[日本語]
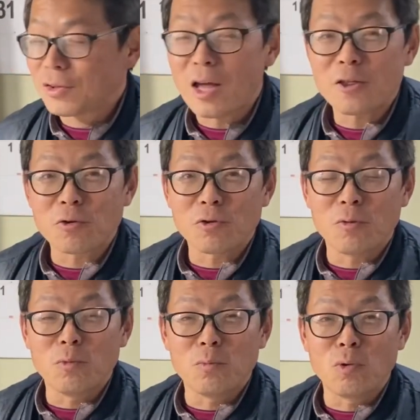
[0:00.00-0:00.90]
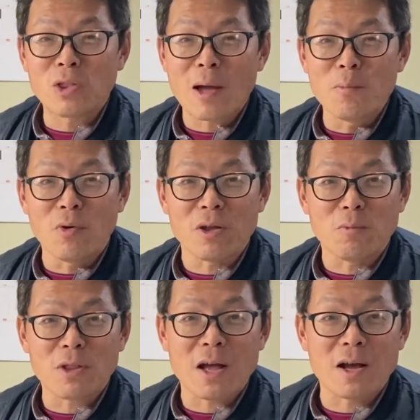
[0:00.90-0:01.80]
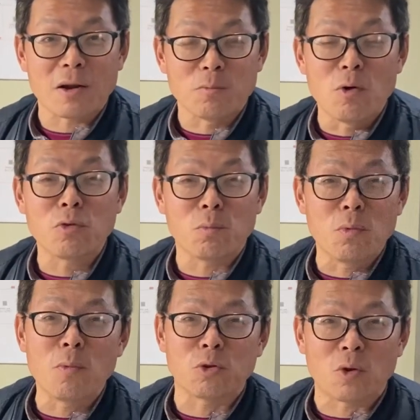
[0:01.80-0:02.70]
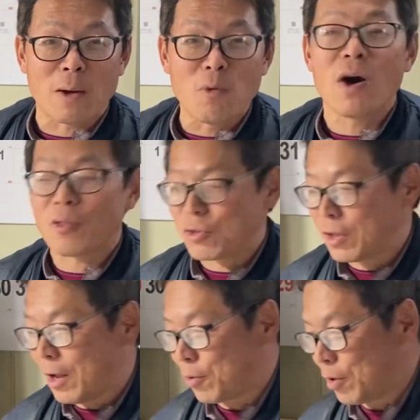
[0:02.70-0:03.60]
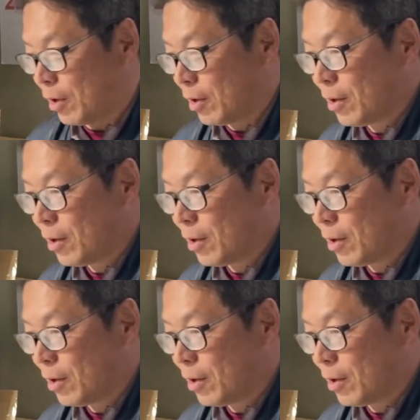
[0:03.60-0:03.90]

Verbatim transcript: 大正のモダンボーイモダンガールモモとかモガの時代の人や